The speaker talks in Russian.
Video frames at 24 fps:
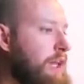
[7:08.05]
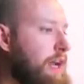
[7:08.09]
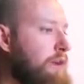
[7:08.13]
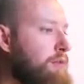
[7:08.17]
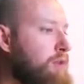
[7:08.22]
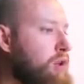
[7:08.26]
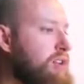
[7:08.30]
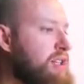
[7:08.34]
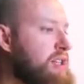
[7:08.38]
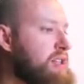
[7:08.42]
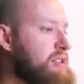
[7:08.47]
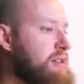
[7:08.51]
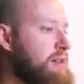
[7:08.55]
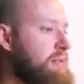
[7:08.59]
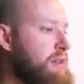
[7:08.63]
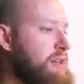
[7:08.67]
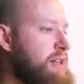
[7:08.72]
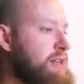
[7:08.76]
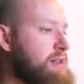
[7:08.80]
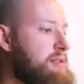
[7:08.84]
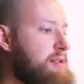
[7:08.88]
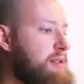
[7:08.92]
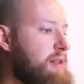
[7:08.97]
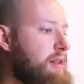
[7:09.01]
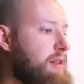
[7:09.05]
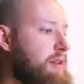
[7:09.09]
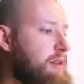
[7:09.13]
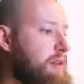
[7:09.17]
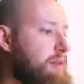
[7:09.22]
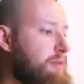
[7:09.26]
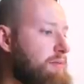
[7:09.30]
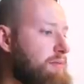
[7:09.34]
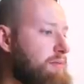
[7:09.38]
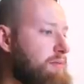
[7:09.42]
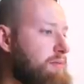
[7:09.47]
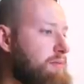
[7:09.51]
Вот основные сделки.
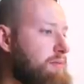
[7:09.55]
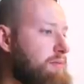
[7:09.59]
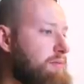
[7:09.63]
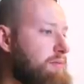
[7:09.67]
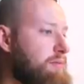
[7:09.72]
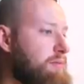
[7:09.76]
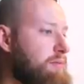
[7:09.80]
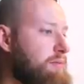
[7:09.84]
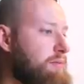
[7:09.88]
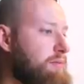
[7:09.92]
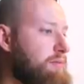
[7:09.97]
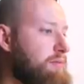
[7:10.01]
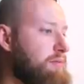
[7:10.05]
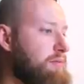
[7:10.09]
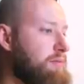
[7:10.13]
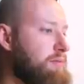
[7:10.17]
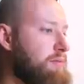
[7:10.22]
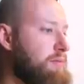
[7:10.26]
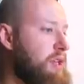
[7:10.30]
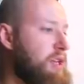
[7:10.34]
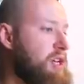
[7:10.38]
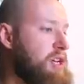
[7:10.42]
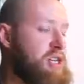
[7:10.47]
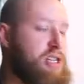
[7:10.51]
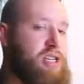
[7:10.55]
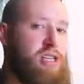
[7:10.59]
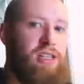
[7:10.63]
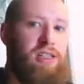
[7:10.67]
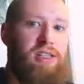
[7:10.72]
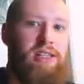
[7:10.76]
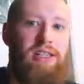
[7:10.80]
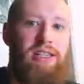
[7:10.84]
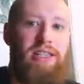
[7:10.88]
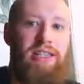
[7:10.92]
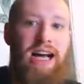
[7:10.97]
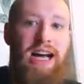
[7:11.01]

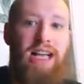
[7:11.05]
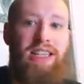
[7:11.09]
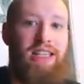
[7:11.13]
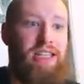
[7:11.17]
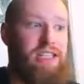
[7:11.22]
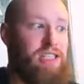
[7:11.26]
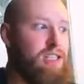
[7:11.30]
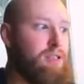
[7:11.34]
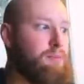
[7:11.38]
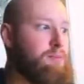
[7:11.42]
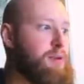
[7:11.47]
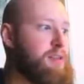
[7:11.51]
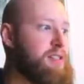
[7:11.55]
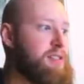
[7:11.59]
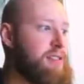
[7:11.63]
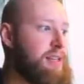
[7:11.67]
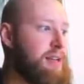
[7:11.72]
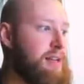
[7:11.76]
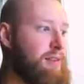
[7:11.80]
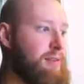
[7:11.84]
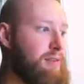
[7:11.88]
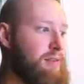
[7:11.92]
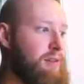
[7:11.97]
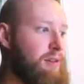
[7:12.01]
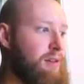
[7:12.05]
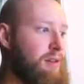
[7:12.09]
61% процент